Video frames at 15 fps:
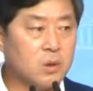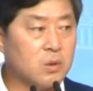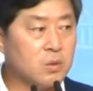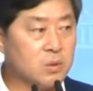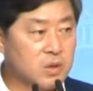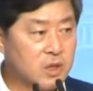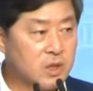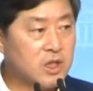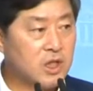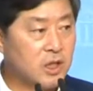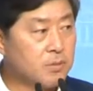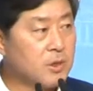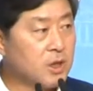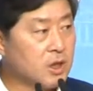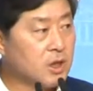문산 시의
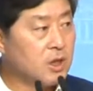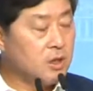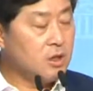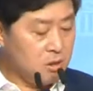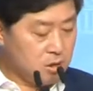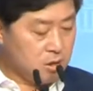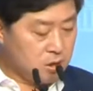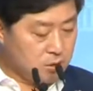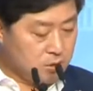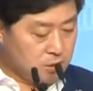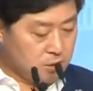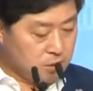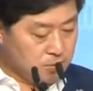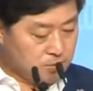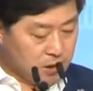입장을
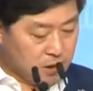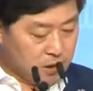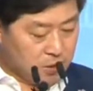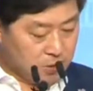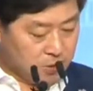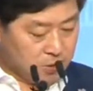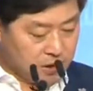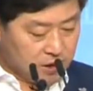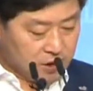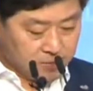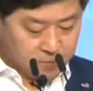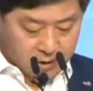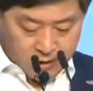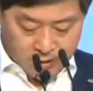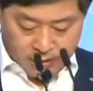음, 밝히도록
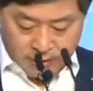하겠습니다.